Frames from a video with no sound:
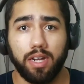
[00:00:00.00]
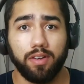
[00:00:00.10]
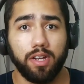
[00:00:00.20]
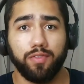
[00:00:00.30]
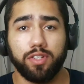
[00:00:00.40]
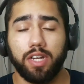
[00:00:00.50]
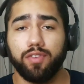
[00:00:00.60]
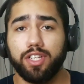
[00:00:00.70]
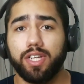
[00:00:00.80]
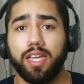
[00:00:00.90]
Já, já, já
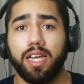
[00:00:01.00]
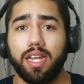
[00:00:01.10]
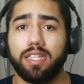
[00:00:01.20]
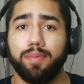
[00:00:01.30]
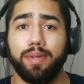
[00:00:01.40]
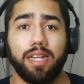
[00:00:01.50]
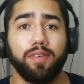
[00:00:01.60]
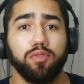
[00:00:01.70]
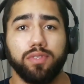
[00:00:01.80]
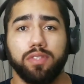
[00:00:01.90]
vou deixar aqui claro também,
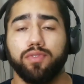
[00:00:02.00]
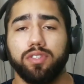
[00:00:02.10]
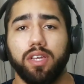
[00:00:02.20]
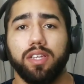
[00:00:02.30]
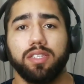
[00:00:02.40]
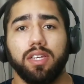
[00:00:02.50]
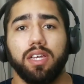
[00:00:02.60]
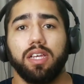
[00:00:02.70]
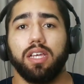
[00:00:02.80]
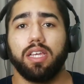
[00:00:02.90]
tirar uma dúvida de vocês.
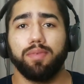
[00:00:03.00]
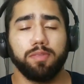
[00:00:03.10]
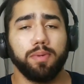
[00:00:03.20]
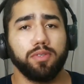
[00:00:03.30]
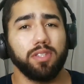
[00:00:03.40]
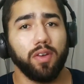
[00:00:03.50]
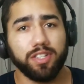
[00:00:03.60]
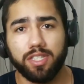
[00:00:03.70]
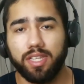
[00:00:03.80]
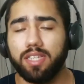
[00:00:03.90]
uma das pessoas, eu
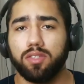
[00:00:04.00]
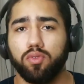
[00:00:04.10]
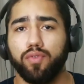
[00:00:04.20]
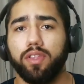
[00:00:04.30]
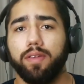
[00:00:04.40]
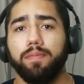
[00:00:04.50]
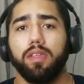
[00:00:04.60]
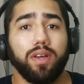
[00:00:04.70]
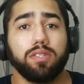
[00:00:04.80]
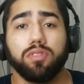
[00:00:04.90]
acho que tem essa dúvida,
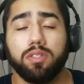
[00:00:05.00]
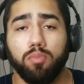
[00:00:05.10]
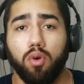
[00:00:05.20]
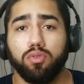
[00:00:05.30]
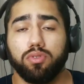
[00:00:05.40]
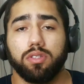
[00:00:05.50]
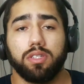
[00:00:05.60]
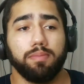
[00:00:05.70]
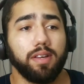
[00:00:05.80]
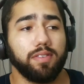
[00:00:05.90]
quais são os kimonos
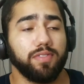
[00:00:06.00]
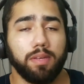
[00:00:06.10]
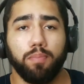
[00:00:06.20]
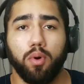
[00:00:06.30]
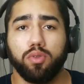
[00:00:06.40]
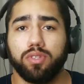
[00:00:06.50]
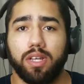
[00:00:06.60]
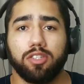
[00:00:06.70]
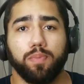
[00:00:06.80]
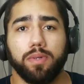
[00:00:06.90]
que, que você pode
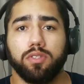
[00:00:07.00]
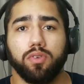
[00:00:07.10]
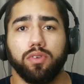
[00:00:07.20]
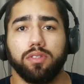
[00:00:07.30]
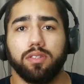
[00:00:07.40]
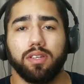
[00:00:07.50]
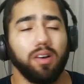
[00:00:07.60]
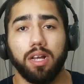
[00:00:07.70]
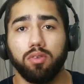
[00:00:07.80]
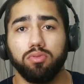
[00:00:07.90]
usar nas competições?
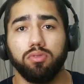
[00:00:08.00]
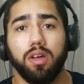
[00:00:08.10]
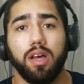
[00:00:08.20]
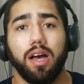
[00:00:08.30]
Branco,